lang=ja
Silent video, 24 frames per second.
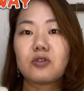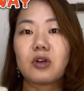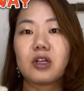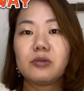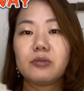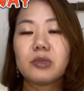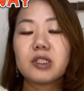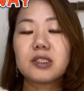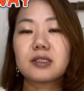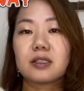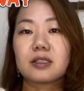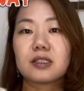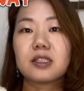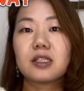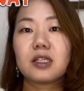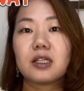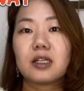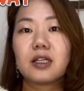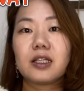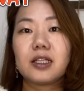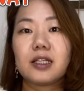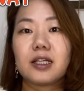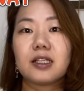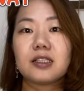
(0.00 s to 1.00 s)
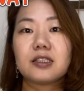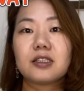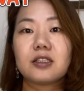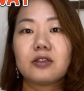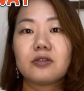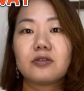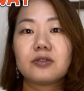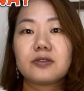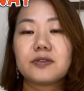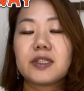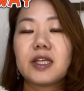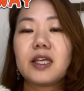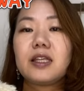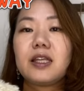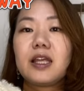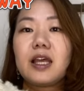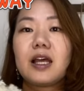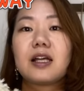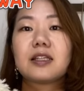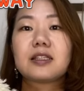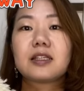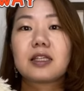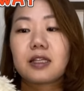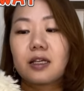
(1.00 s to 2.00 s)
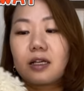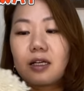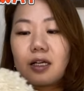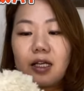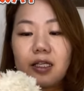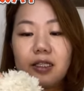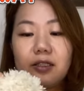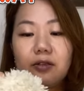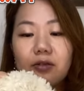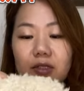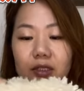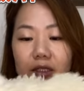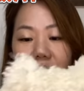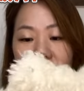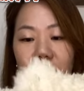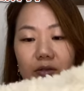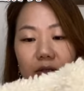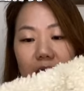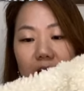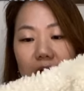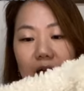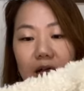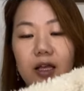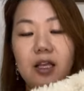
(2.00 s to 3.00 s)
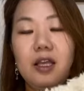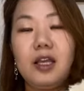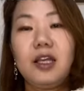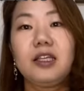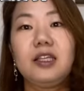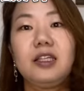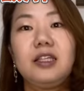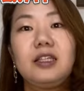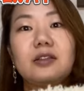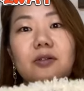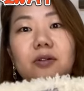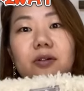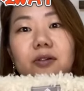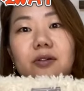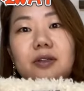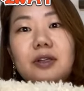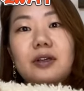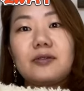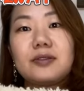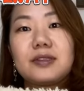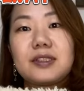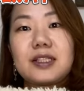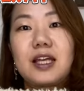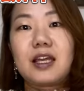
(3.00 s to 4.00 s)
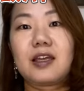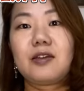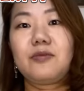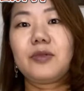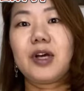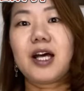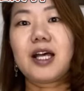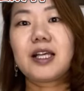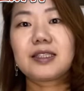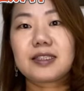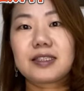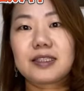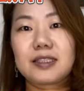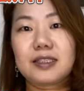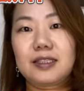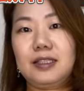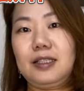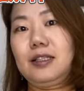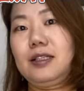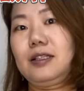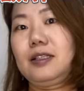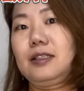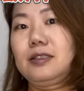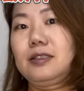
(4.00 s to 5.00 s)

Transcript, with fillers: 象ありますがしっかり風を防いで暖かいよっていうのがいいところでございます